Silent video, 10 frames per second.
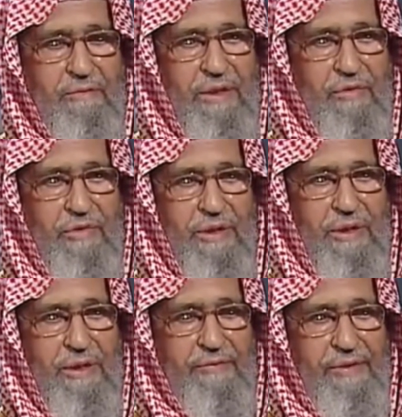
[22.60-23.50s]
ما
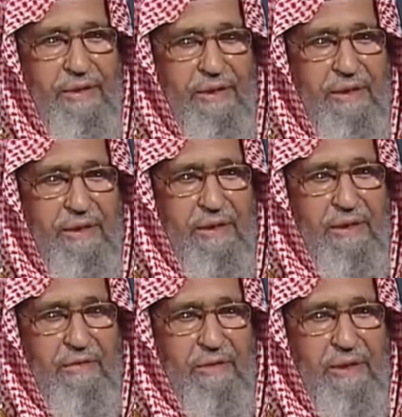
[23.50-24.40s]
يصلى فيها يا
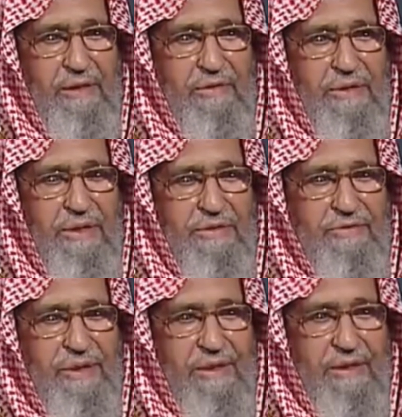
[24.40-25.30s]
أخي ولا يجلس
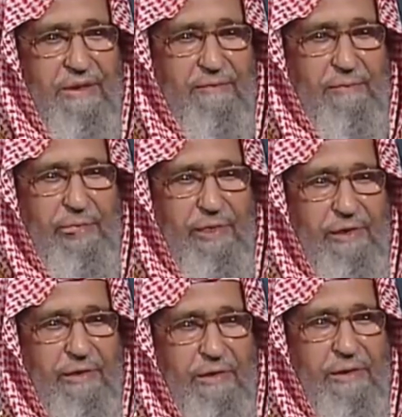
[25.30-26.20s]
فيها
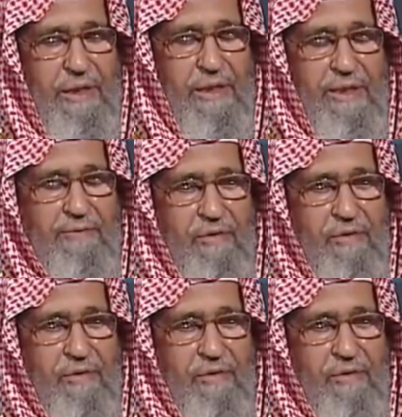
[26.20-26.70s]
لأنها